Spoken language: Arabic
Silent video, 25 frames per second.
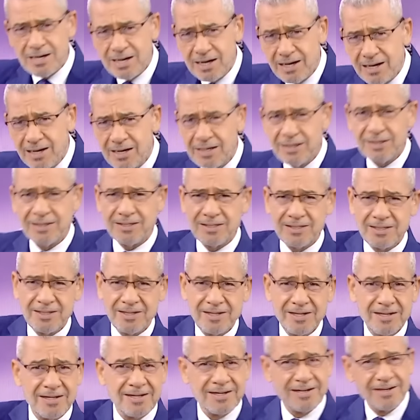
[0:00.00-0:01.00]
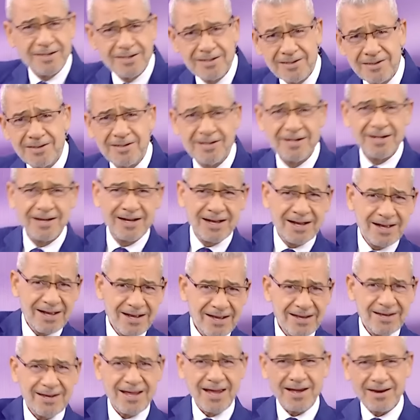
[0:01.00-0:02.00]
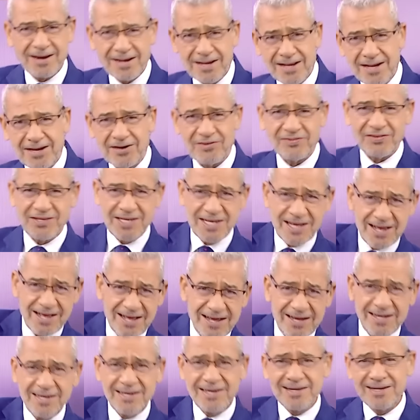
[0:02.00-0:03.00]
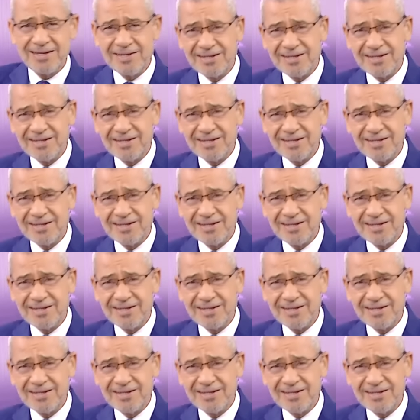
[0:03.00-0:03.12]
ايوه ايوه ايوه ايوه الحركه عرفتيها هاي؟